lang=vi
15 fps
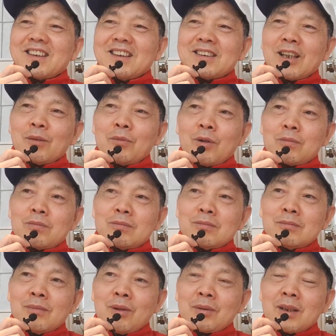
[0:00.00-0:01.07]
nghĩ xấu một
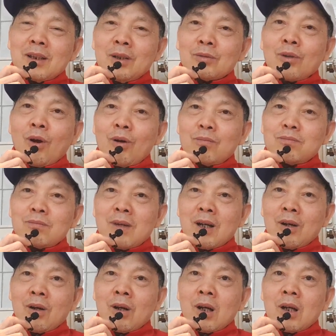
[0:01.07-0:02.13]
một cái điều tốt mà
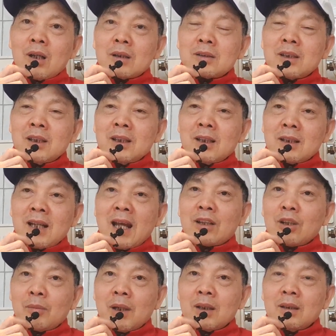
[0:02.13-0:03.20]
họ chìa ra
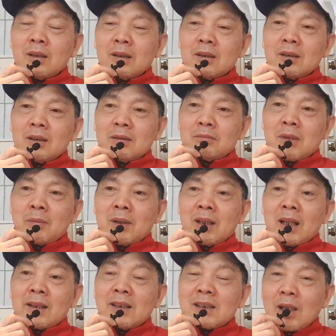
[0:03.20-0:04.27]
cho mình mà mình
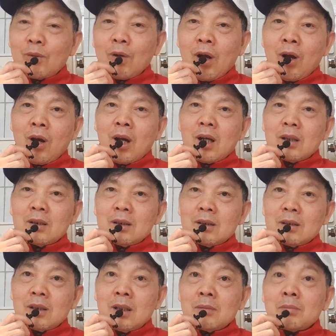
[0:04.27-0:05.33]
lại nghĩ xấu họ
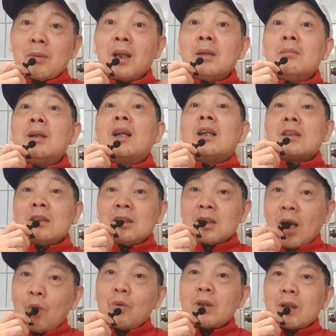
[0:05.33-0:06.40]
thì mình mới là người
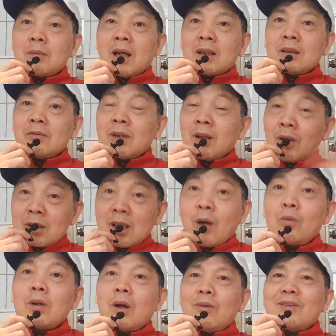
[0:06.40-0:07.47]
xấu các bạn chứ không phải họ
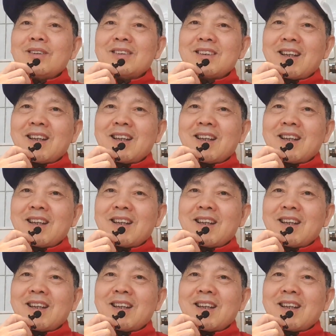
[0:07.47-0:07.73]
xấu đâu